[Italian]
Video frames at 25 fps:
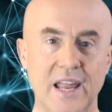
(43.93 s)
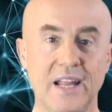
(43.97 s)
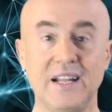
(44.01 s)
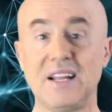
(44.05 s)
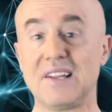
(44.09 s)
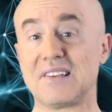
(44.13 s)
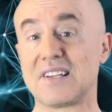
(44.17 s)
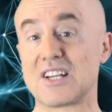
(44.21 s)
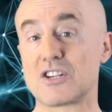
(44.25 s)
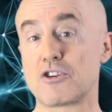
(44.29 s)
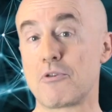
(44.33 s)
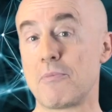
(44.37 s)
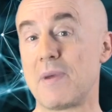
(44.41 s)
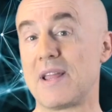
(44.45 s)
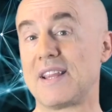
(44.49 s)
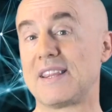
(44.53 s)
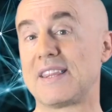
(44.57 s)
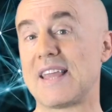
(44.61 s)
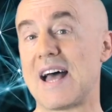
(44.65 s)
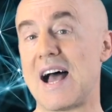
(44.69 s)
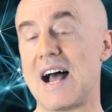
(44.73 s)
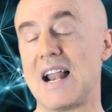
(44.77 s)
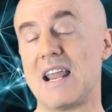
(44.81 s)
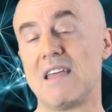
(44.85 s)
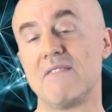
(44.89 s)
Il disagio
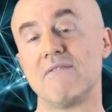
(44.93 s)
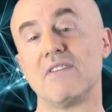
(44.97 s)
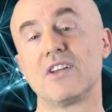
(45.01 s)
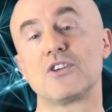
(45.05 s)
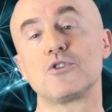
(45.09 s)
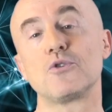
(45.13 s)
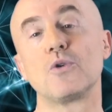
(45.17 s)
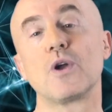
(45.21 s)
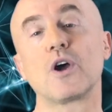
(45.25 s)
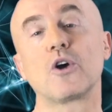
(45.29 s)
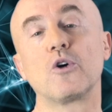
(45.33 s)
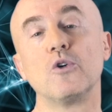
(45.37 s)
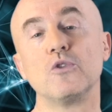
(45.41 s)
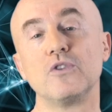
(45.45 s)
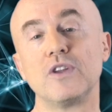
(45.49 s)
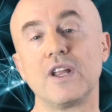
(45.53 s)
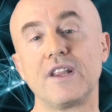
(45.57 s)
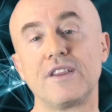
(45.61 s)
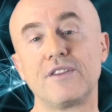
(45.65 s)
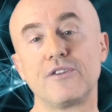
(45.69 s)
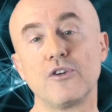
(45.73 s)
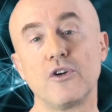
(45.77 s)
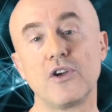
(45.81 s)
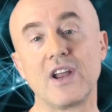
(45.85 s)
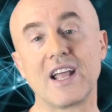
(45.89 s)
mentale è invece una
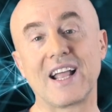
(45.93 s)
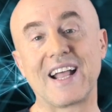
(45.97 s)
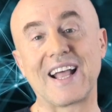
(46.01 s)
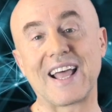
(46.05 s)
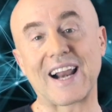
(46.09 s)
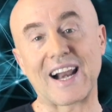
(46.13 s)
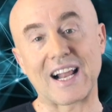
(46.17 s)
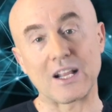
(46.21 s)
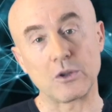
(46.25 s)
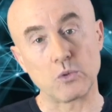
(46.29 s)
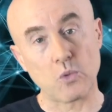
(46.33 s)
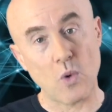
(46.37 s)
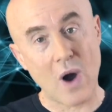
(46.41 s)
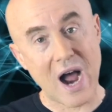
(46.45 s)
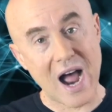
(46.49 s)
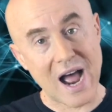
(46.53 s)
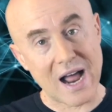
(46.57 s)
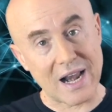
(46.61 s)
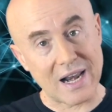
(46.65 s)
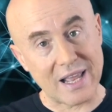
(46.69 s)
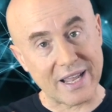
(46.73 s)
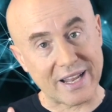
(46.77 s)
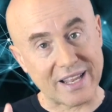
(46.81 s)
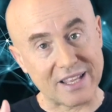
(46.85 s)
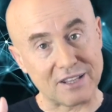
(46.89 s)
condizione
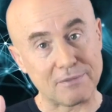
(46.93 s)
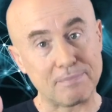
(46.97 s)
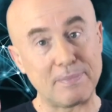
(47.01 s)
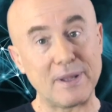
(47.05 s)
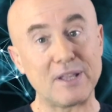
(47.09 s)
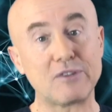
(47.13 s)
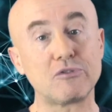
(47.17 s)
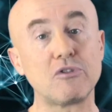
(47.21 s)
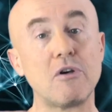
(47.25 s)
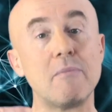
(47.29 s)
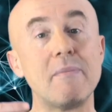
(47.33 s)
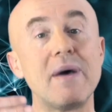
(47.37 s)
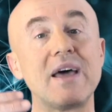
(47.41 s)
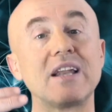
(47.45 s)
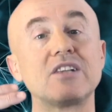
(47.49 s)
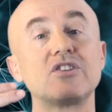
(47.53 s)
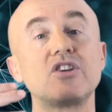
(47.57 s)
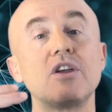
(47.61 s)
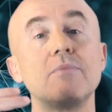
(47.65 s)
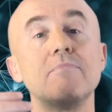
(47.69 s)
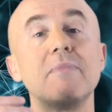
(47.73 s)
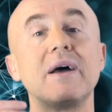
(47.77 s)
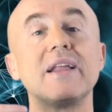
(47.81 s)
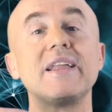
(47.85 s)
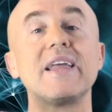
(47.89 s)
graduale che spesso
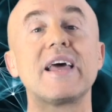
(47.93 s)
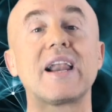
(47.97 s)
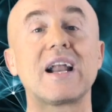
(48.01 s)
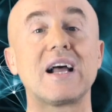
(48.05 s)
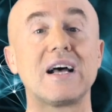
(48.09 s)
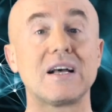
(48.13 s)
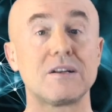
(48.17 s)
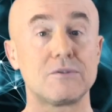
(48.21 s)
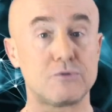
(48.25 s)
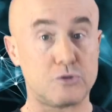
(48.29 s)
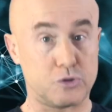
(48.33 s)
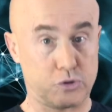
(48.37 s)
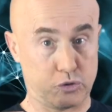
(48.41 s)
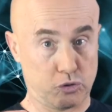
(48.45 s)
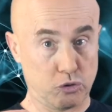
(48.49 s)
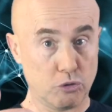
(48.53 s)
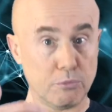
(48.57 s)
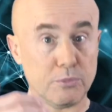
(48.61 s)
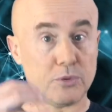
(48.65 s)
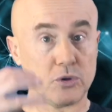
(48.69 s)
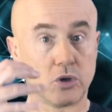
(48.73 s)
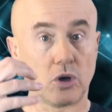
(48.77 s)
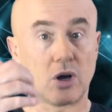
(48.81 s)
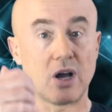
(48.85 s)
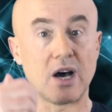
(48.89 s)
emerge in maniera
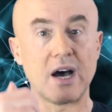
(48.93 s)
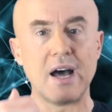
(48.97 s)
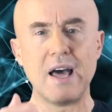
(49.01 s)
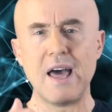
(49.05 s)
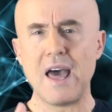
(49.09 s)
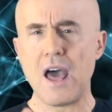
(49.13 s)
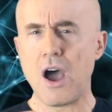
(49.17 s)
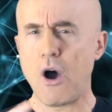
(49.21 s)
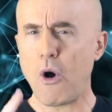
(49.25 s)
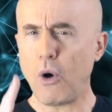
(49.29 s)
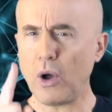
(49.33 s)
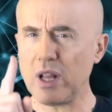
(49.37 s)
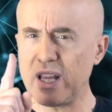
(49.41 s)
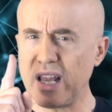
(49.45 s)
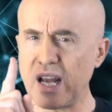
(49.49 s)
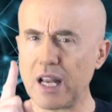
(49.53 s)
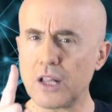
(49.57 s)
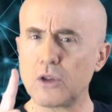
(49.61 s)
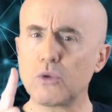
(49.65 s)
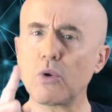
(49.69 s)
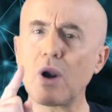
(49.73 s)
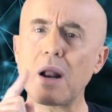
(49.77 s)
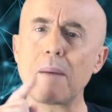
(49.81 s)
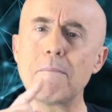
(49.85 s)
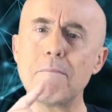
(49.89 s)
subdola o
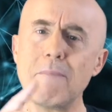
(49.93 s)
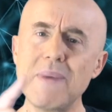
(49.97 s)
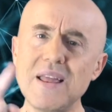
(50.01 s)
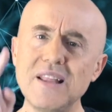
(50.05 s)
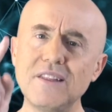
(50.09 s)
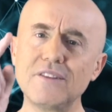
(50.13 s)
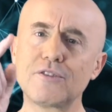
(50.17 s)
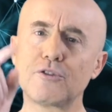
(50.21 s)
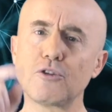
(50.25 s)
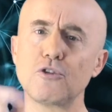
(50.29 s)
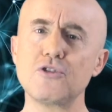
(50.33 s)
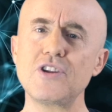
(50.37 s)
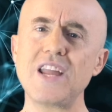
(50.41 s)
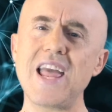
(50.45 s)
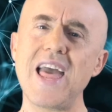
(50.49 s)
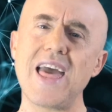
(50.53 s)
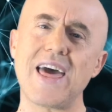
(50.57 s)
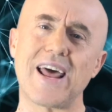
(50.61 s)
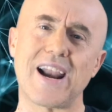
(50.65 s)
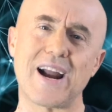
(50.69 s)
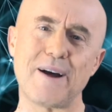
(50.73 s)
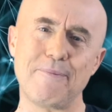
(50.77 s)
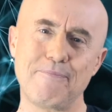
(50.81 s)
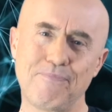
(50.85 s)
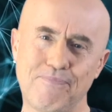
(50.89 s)
addirittura
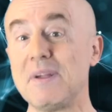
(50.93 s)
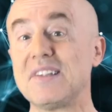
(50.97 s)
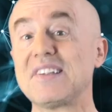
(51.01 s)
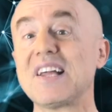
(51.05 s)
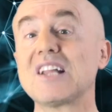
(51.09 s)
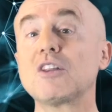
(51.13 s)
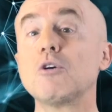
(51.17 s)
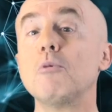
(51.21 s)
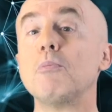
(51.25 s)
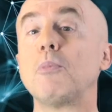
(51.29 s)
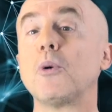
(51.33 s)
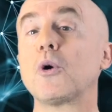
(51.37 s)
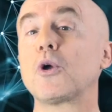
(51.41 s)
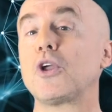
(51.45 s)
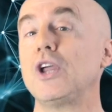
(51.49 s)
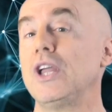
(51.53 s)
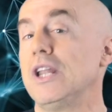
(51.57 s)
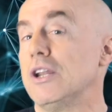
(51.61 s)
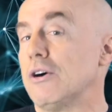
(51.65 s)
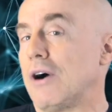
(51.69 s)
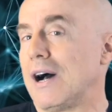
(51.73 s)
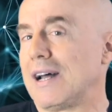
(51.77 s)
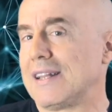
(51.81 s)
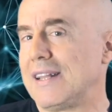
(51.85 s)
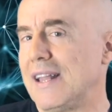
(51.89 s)
menzoniera. Pensate un
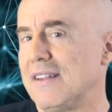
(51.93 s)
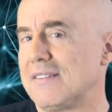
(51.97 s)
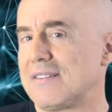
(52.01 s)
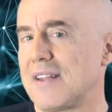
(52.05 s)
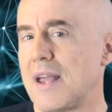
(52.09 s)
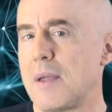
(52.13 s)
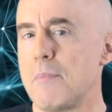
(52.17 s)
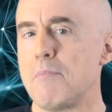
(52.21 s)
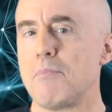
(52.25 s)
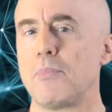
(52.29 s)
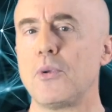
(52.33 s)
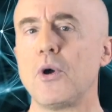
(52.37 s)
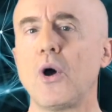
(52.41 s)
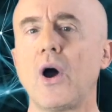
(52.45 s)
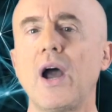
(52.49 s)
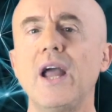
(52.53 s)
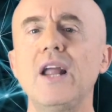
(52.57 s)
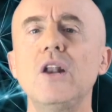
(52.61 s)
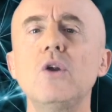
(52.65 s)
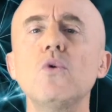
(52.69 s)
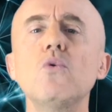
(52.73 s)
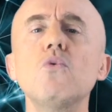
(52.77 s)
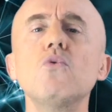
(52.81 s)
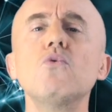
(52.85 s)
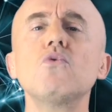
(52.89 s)
pochino, ad esempio,
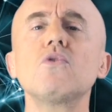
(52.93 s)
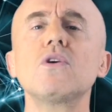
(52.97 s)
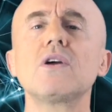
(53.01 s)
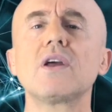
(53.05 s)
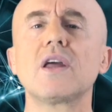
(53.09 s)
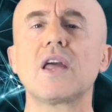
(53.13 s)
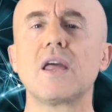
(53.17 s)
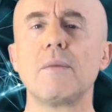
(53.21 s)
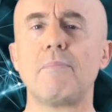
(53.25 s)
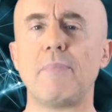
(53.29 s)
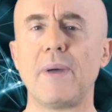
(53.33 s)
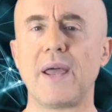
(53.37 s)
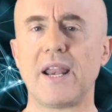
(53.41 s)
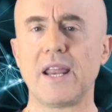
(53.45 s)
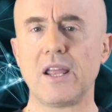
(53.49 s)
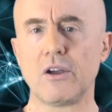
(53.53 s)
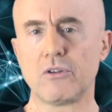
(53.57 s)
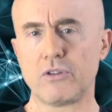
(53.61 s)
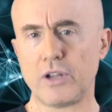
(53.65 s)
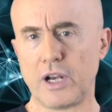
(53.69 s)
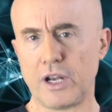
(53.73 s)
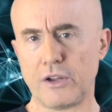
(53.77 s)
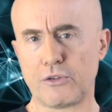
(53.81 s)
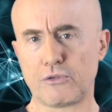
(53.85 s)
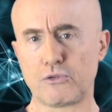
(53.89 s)
ai lunghi
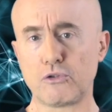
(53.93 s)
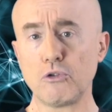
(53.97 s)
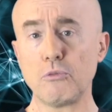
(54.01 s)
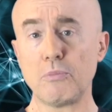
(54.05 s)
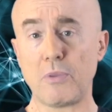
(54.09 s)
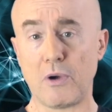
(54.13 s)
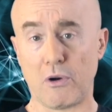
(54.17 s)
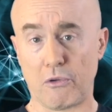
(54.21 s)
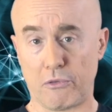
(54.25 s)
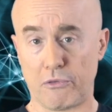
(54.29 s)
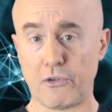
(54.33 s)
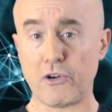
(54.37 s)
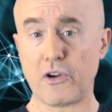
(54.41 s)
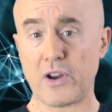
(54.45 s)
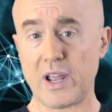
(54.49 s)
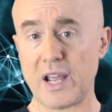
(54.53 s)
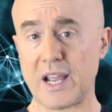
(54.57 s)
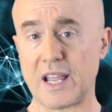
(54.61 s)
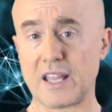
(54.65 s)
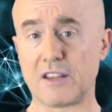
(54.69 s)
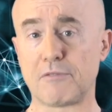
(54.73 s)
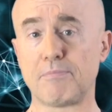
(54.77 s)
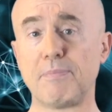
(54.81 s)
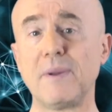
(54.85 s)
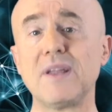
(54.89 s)
periodi di
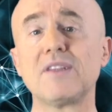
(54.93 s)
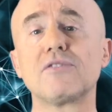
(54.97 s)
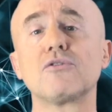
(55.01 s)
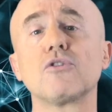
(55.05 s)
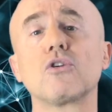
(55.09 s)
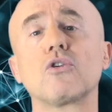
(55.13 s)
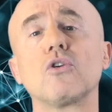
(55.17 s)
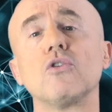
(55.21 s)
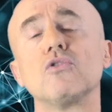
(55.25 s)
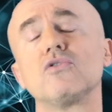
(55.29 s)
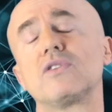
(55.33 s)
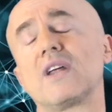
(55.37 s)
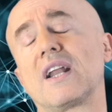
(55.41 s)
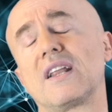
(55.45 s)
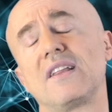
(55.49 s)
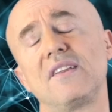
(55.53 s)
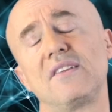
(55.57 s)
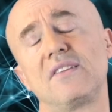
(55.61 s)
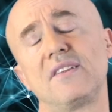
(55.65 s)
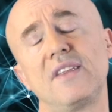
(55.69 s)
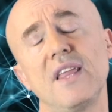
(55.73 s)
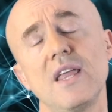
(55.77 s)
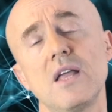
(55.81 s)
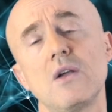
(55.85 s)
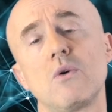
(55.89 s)
subeuforia che spesso
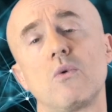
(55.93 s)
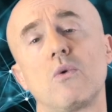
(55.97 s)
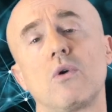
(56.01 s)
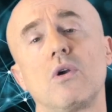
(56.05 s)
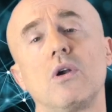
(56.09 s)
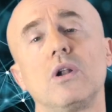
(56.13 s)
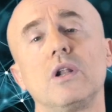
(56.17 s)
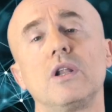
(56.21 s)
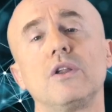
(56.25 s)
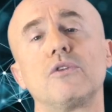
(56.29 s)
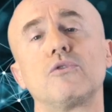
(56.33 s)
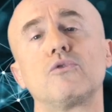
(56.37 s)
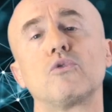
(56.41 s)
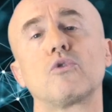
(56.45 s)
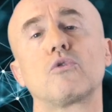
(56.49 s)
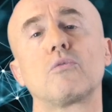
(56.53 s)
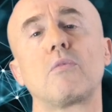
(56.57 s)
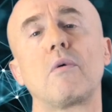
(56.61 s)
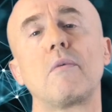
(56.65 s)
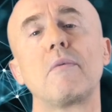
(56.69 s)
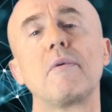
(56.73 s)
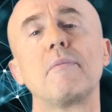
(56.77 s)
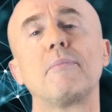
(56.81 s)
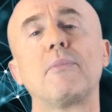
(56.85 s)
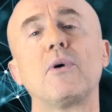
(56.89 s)
contraddistinguono il
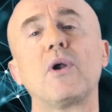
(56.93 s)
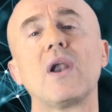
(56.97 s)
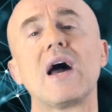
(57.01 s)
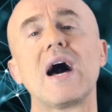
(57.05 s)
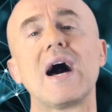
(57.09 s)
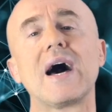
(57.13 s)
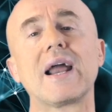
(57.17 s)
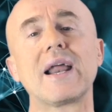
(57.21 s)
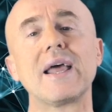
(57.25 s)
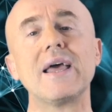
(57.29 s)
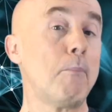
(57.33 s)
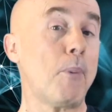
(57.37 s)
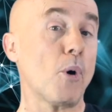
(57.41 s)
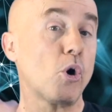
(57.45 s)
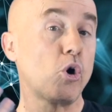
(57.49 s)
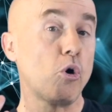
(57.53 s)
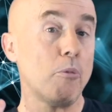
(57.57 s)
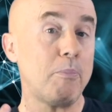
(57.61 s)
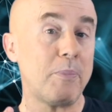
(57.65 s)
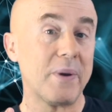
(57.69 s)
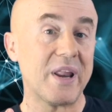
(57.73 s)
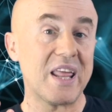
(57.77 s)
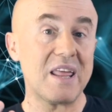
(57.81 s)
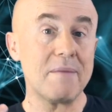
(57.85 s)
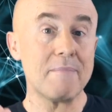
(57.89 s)
disturbo bipolare,
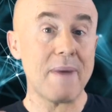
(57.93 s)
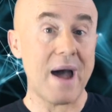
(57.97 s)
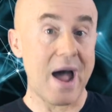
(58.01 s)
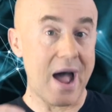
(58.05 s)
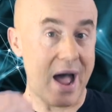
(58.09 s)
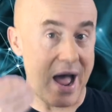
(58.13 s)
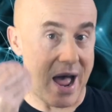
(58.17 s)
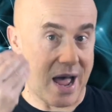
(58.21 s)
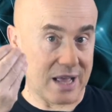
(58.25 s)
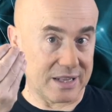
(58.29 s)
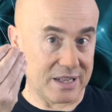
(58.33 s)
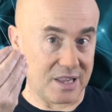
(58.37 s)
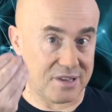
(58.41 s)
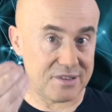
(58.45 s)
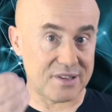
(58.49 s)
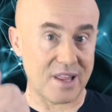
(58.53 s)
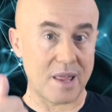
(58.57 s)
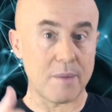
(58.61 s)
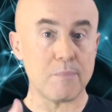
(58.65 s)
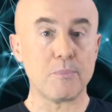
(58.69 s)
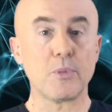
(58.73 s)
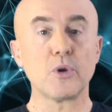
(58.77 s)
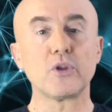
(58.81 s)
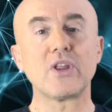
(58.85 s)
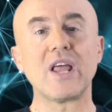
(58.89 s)
poco prima, ad
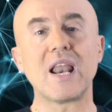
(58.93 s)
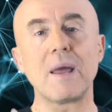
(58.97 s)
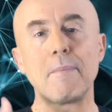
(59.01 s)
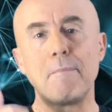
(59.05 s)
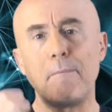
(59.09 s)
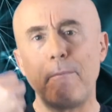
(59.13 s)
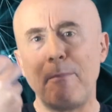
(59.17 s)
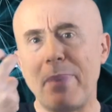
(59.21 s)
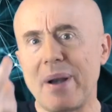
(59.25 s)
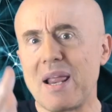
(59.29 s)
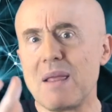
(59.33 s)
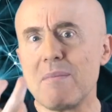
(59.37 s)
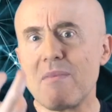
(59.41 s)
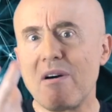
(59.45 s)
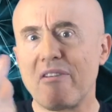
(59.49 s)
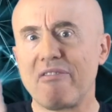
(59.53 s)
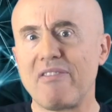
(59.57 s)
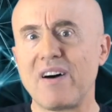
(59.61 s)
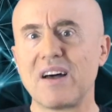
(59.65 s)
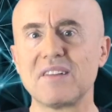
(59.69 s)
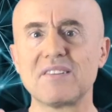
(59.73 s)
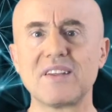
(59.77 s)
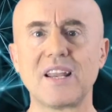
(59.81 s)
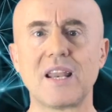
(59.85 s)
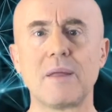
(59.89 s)
esempio, della prima
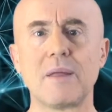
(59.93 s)
fase